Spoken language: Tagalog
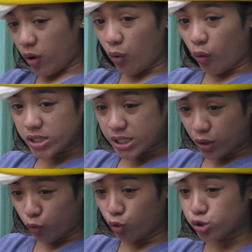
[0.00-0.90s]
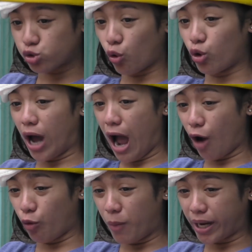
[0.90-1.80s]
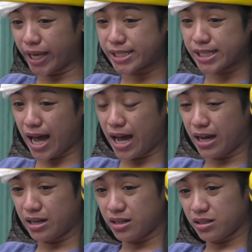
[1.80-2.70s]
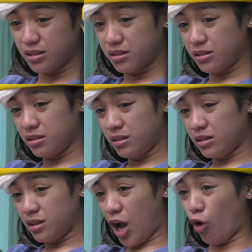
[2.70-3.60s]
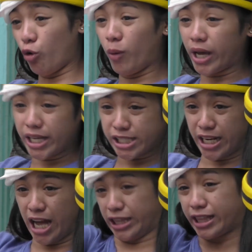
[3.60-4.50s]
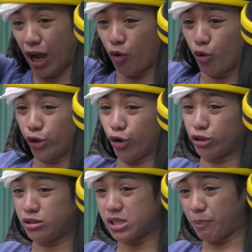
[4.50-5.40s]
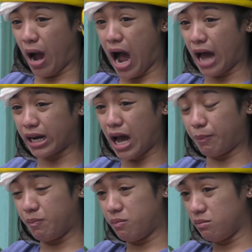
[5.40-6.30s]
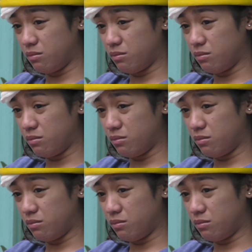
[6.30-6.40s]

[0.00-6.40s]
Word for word: Pero ako kasi gusto ko lang ako mag-isa. Ako mag-isa na tataguyod sa pangarap.